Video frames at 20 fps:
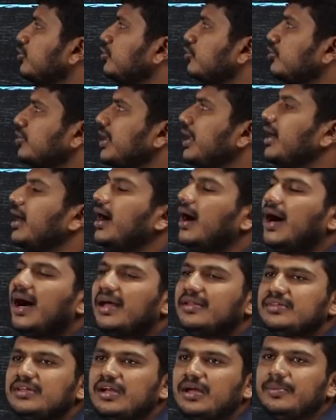చూసుకుంటే
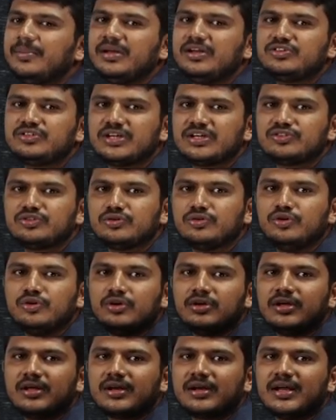ఆంధ్ర మినిస్టర్స్
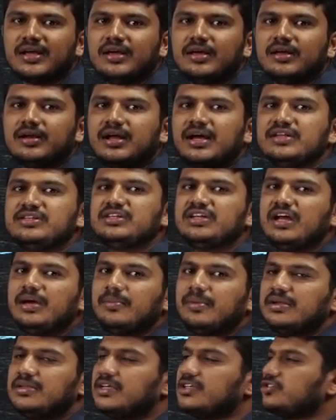
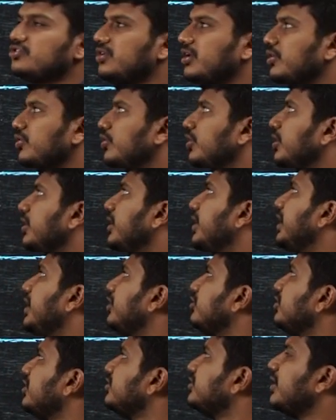రాజీనామాలు చేస్తున్నారు ఏ
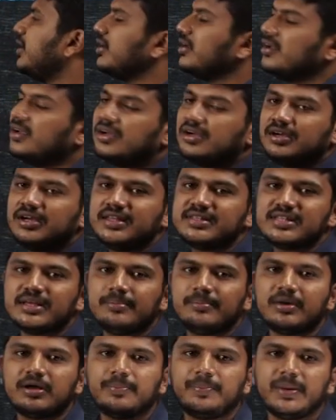రోజున సార్
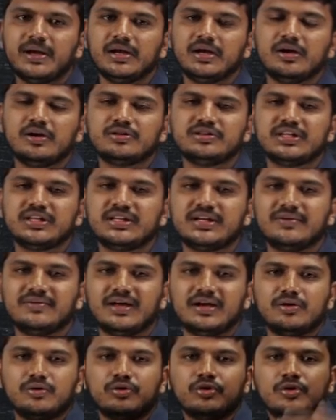డిసెంబర్ పన్నెండో తేదీన
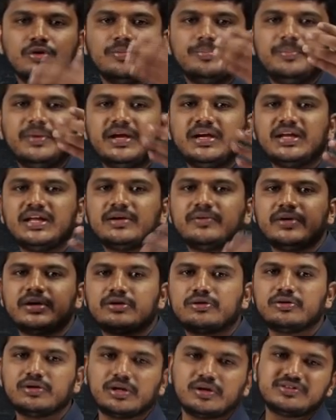వాళ్ళు మీటింగ్
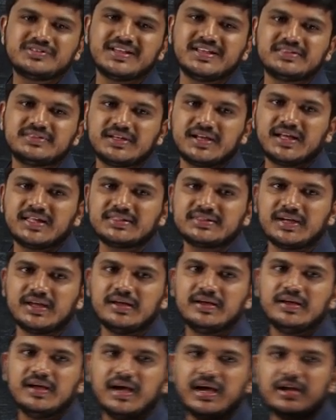పెట్టుకున్నారు జైత్రయాత్ర
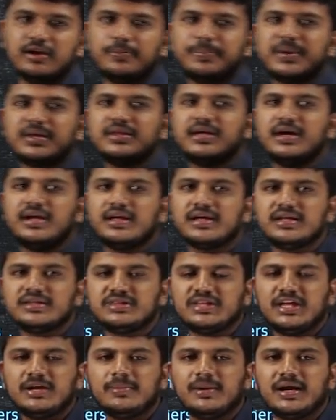అందులో ప్రధానంగా
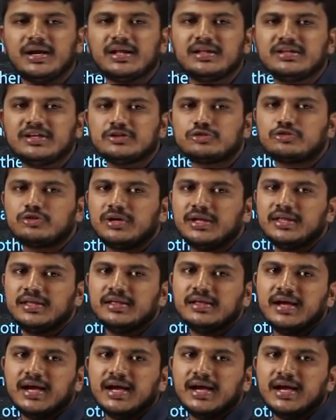తీర్మానాలు చేసుకొని